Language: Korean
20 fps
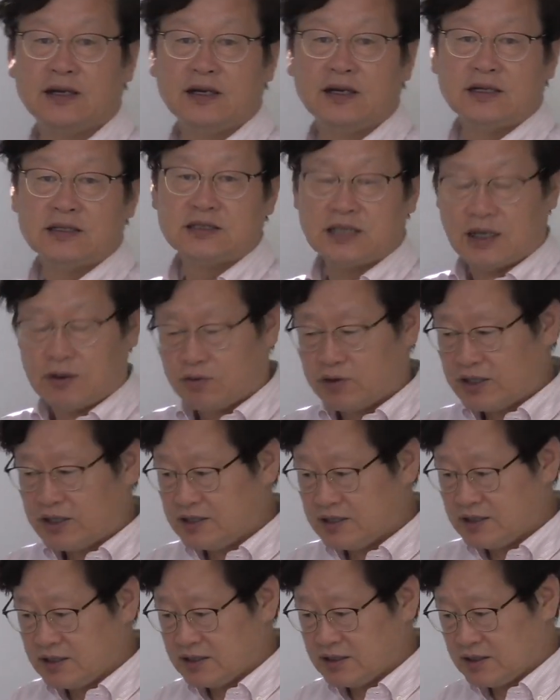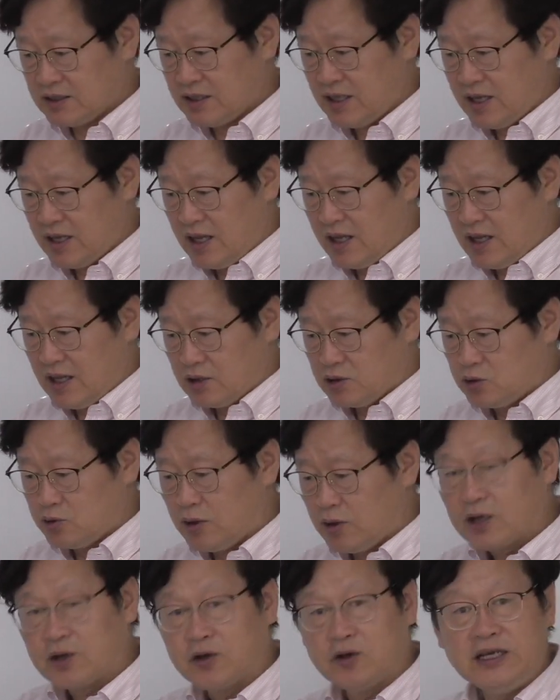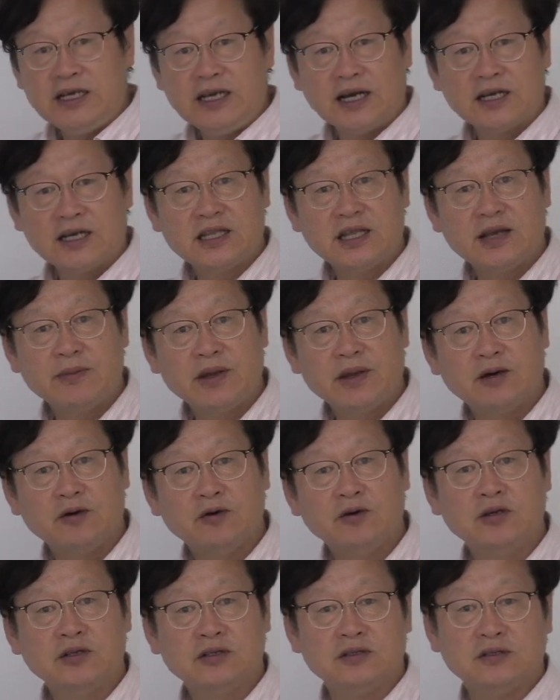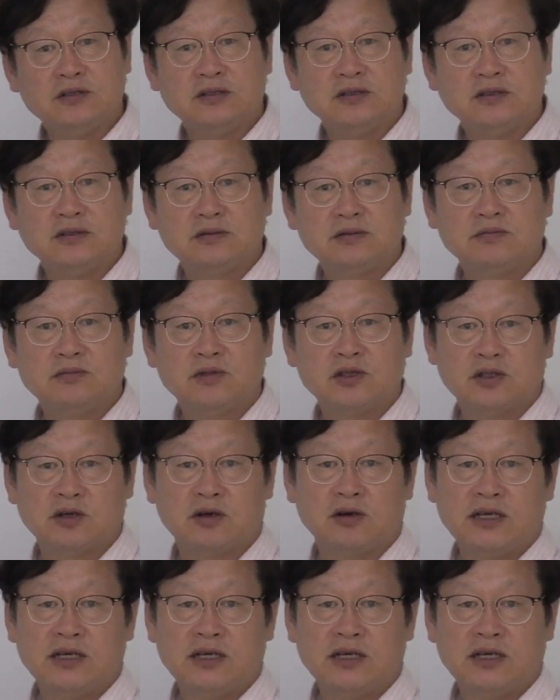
자, 우리는 중학교 2학년 때 배운 뭐죠?